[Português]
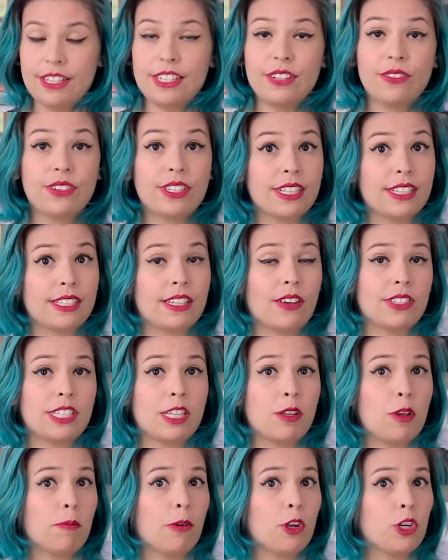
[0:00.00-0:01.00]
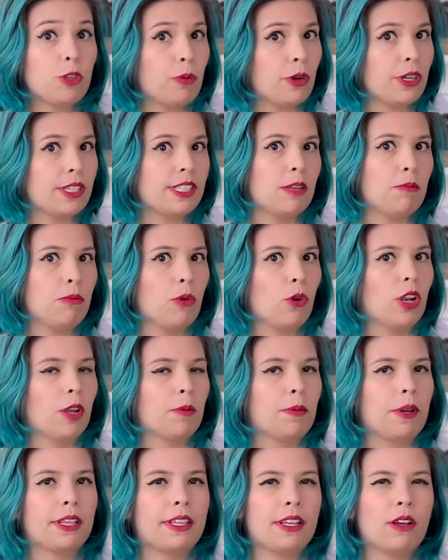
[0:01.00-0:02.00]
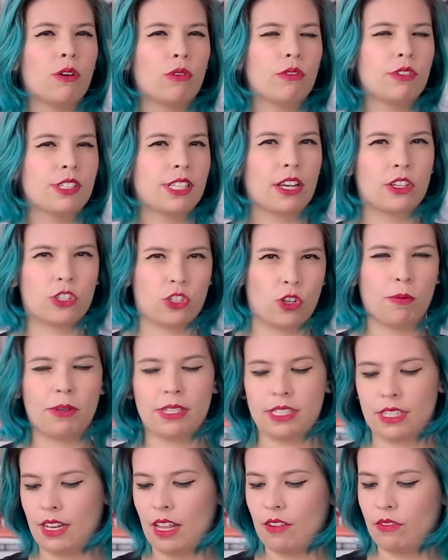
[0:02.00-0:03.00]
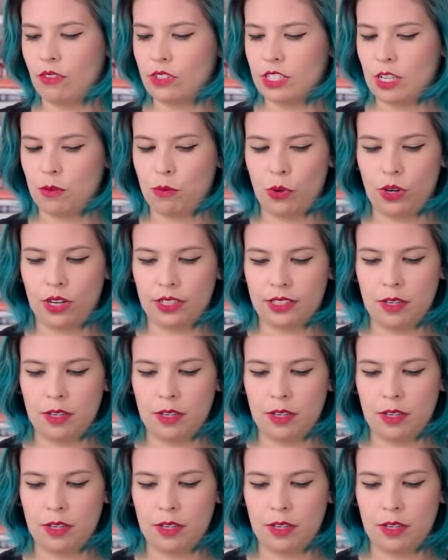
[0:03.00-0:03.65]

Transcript: E se você quiser, você também pode pôr cebola, porque tem alguns yakisobas que levam cebola